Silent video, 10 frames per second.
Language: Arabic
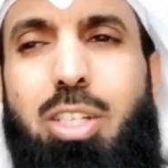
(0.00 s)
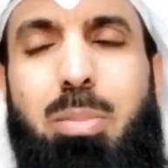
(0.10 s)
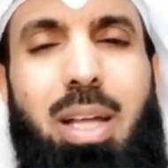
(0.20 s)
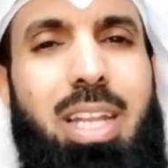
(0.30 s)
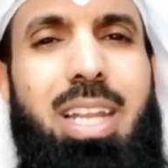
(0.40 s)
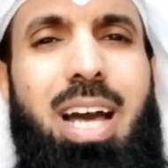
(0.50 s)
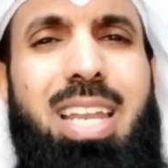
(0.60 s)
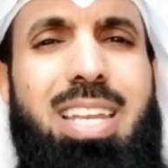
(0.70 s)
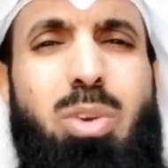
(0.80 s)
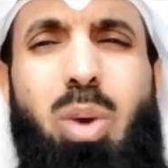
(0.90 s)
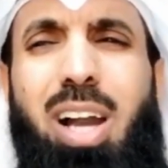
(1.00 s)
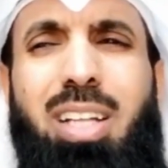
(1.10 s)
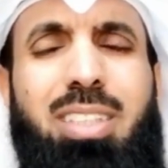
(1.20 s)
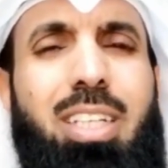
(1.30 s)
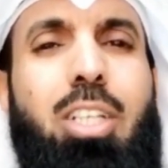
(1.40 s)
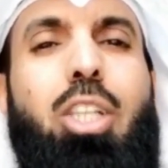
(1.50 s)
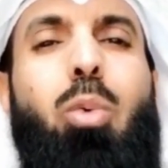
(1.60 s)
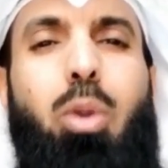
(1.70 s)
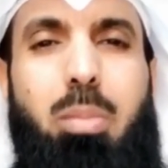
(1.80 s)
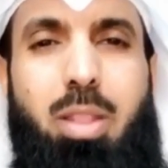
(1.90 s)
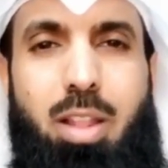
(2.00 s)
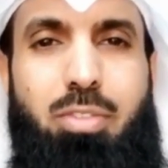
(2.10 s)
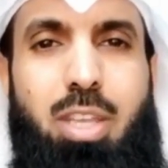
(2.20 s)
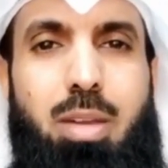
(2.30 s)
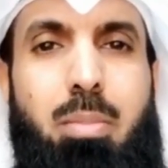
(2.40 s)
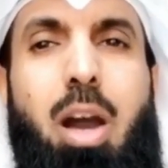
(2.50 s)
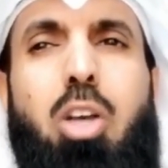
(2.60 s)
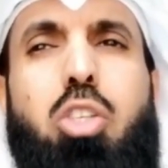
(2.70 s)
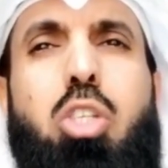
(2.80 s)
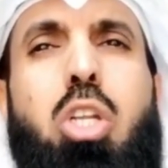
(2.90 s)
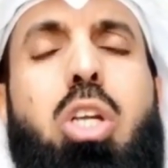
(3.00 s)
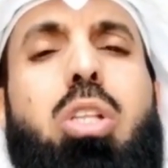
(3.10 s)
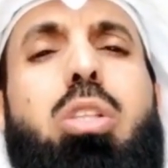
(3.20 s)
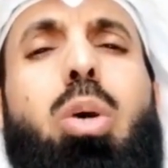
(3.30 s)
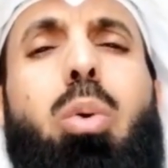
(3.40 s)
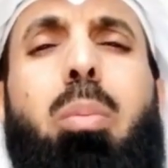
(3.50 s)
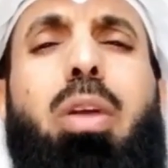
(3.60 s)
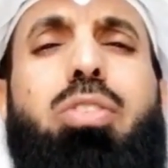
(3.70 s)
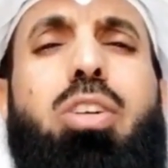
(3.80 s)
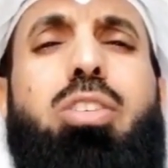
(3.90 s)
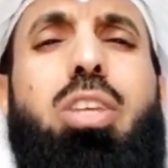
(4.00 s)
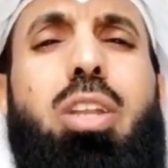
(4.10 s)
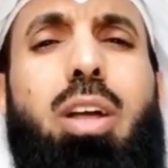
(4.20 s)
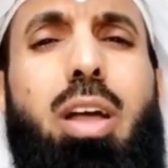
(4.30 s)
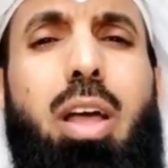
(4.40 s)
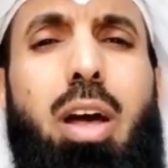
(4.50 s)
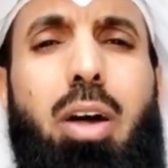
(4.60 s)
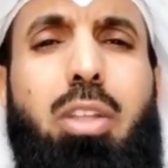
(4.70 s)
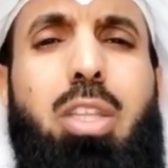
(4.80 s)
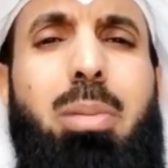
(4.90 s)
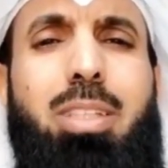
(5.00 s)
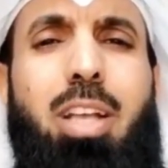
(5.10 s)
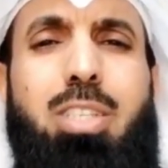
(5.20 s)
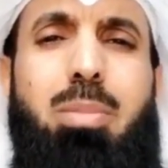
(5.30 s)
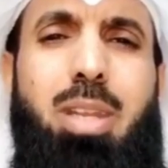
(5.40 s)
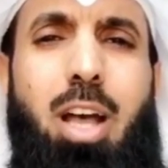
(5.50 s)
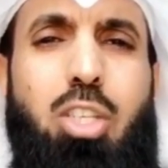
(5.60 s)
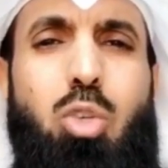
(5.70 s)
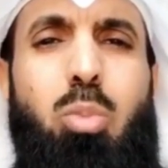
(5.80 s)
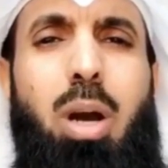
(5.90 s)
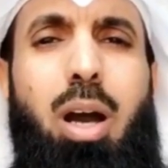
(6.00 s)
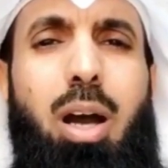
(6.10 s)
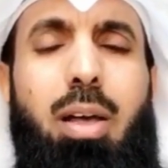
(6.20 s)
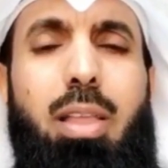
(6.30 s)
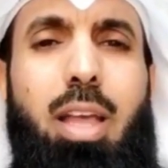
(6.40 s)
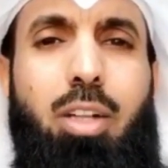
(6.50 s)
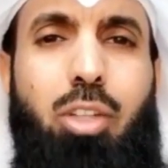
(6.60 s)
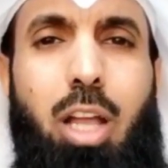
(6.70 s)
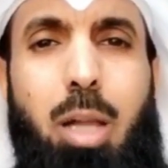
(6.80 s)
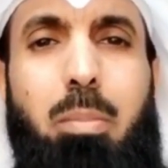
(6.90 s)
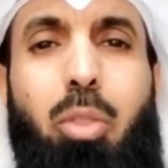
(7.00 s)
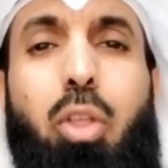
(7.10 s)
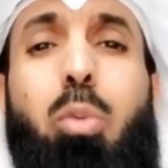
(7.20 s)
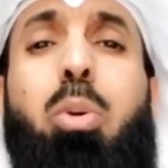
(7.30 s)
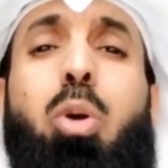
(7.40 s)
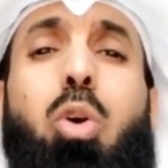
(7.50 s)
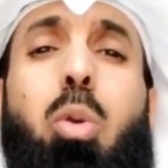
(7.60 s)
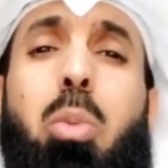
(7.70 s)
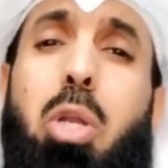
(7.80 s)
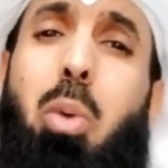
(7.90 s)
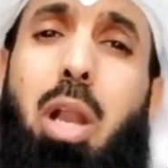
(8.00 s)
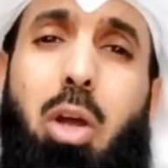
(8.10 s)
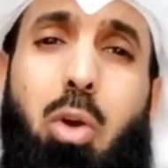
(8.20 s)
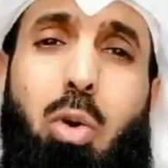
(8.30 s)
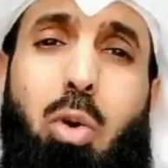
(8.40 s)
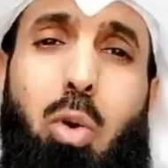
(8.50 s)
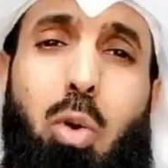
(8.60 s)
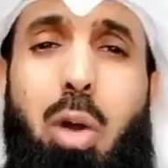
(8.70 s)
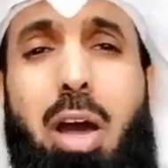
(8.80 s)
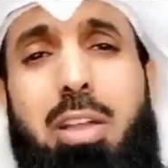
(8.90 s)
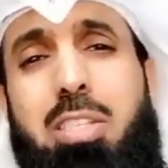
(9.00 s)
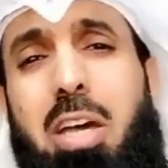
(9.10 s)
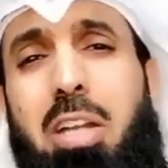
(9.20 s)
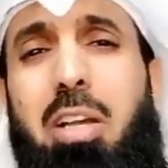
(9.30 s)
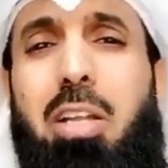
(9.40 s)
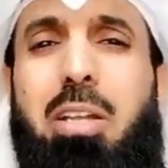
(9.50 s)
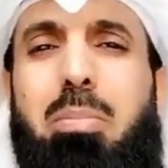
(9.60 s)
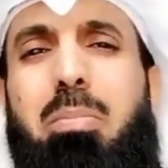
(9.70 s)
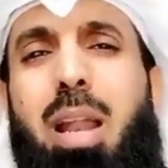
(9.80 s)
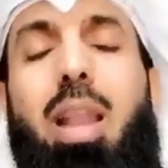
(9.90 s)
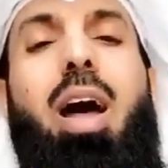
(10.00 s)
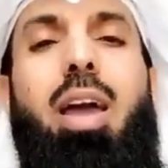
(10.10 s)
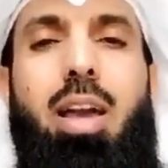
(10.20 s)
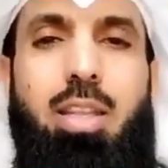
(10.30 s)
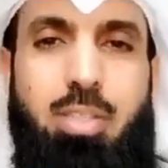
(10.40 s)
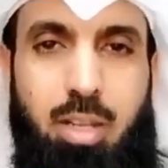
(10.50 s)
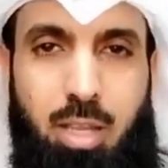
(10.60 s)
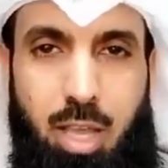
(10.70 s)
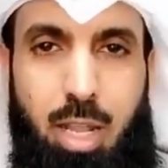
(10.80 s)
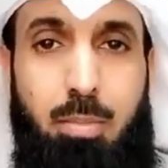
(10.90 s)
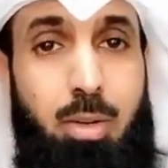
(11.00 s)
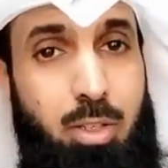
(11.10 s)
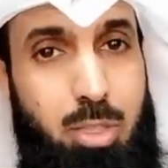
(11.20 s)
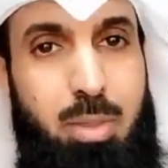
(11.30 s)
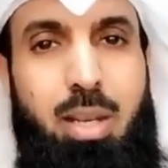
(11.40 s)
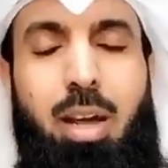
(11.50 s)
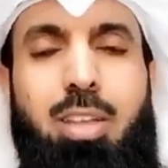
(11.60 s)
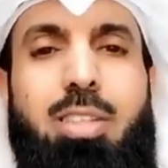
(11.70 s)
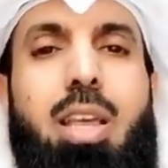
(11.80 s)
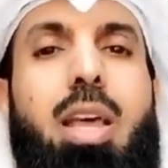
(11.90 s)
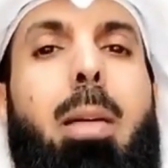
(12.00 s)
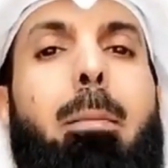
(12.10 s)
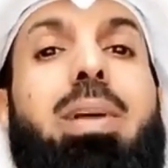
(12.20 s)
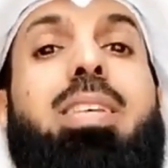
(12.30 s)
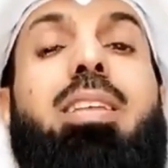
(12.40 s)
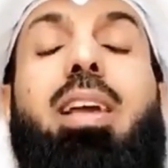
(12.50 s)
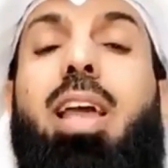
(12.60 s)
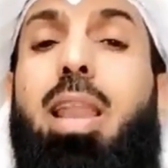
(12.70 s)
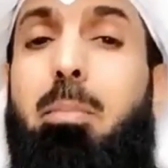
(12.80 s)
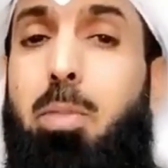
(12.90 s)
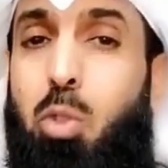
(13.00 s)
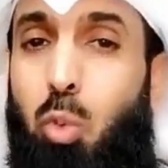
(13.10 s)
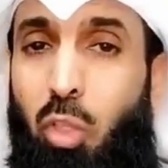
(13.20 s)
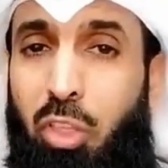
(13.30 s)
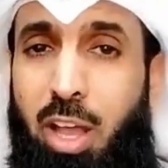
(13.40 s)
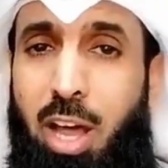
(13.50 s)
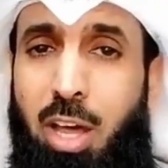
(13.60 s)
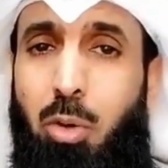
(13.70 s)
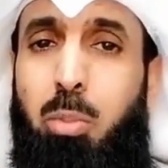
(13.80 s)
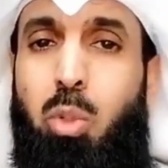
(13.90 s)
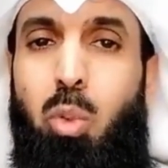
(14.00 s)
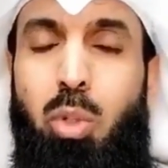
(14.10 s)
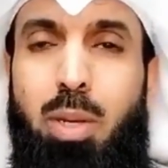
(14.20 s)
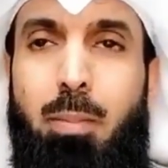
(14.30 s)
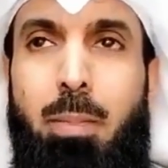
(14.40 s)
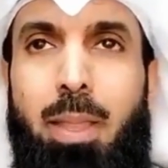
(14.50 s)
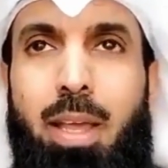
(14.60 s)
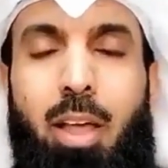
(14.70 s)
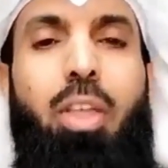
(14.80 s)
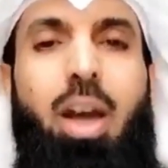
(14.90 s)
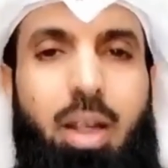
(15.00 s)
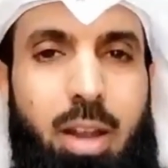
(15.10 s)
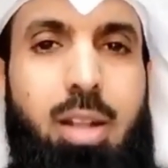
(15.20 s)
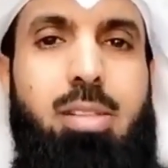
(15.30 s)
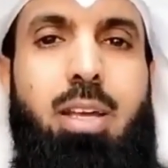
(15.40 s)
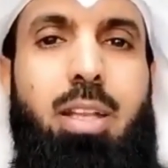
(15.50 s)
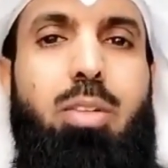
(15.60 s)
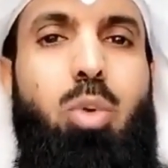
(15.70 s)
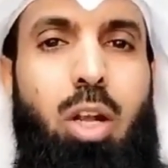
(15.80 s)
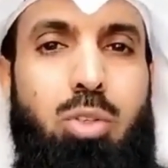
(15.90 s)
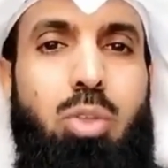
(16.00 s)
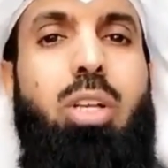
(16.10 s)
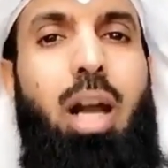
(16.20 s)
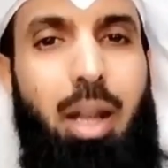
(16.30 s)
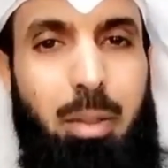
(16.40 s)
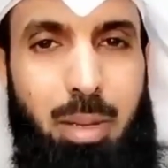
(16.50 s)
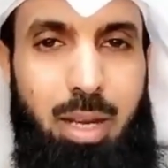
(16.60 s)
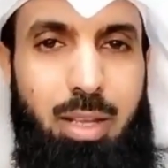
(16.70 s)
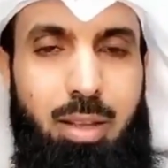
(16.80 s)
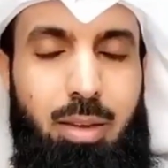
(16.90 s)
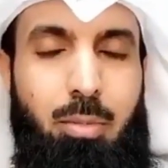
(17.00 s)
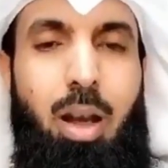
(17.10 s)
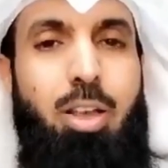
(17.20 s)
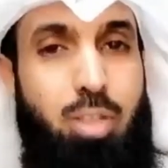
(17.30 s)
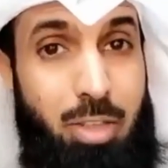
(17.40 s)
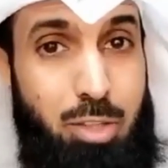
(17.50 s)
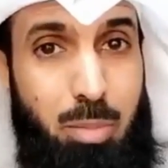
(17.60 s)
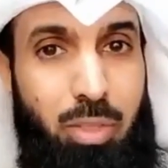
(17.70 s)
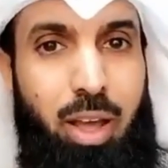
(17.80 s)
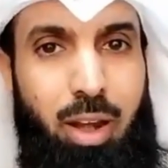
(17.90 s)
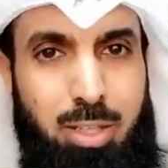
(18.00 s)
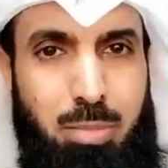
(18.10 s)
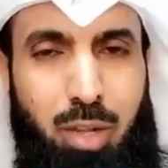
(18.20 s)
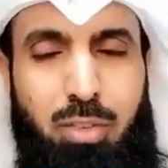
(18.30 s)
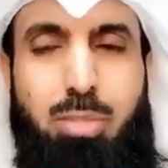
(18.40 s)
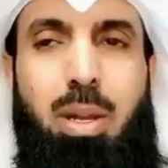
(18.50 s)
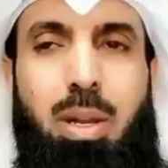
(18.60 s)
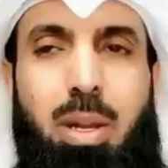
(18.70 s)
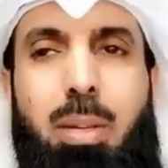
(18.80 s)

يجب علينا ان واحد يعني يطور من نفسه، ما اقصد انك تطور من نفسك تصير اوريدي ما تعزم الناس وما ترحب بالضيوف بحكم اني والله كول انا انسان يعني بل لا يا اخي سير كريم اعزم الناس بس اتكلم بدون ظهار وبدون الظهار انا قلت يعني تقول حق زوجتك حرام علي هذا اسمه ظهار لازم تعرف اسمه